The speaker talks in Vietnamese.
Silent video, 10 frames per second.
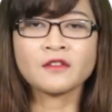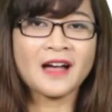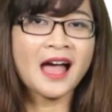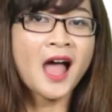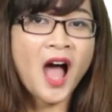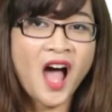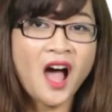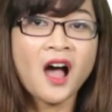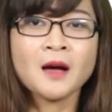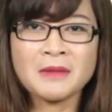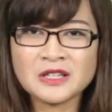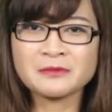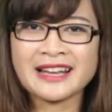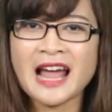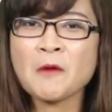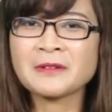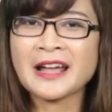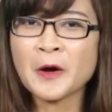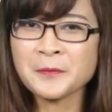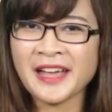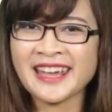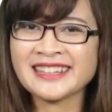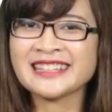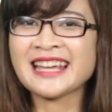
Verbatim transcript: và O mà chúng ta đã học ngày hôm nay